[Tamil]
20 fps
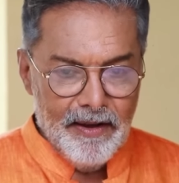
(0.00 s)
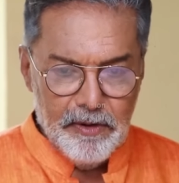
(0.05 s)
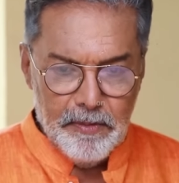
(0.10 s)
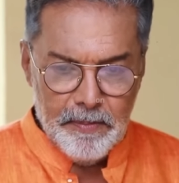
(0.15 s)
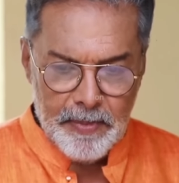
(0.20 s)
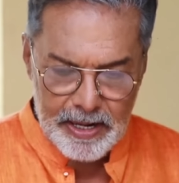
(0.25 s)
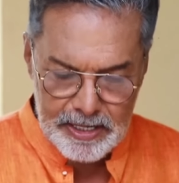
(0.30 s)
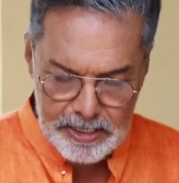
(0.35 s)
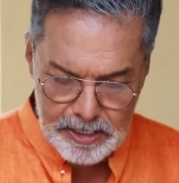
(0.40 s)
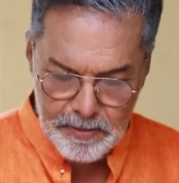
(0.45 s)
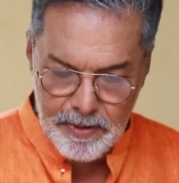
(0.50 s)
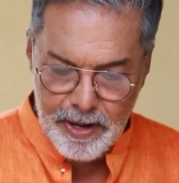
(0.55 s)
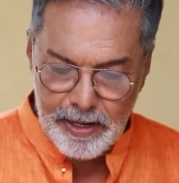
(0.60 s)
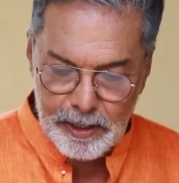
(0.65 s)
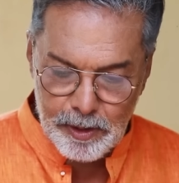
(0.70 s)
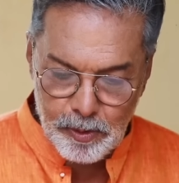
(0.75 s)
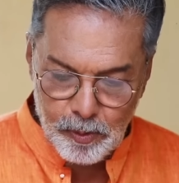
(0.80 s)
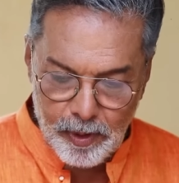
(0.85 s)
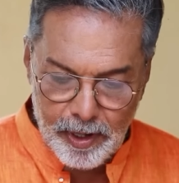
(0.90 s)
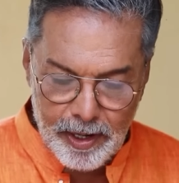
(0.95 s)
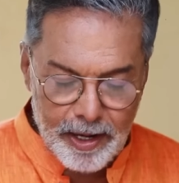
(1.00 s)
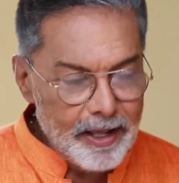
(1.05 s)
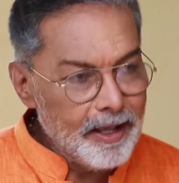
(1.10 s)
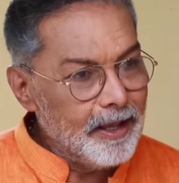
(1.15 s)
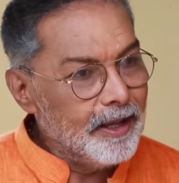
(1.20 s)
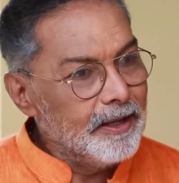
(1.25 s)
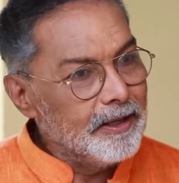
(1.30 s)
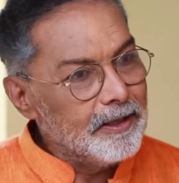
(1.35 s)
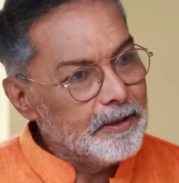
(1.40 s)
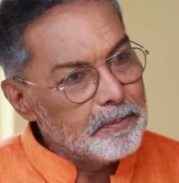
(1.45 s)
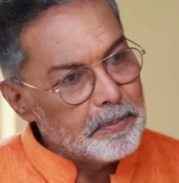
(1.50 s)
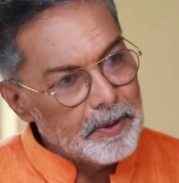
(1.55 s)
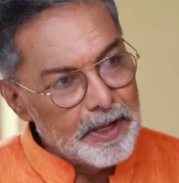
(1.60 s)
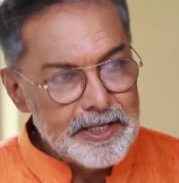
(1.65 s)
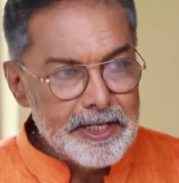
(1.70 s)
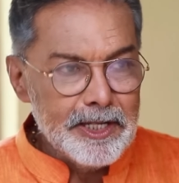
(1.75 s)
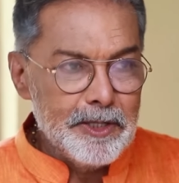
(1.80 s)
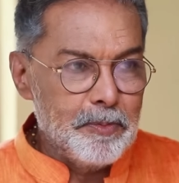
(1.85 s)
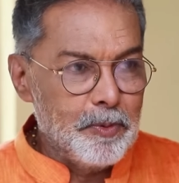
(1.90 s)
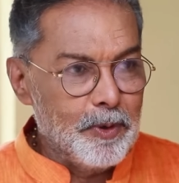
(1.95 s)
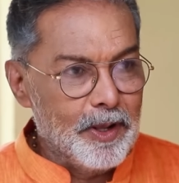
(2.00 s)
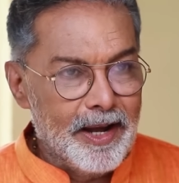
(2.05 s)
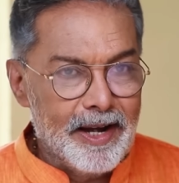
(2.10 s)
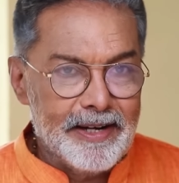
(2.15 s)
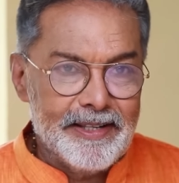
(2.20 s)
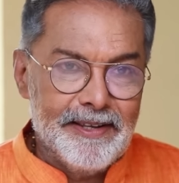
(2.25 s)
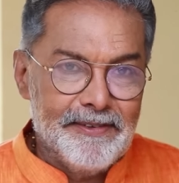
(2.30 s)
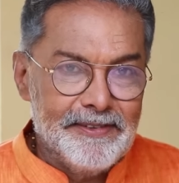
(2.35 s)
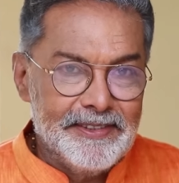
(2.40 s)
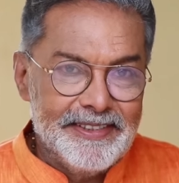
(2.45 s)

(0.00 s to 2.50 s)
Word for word: அவன் மனசு மாறுறதுக்குள்ள பேசிட்டு போகலான்னு தான்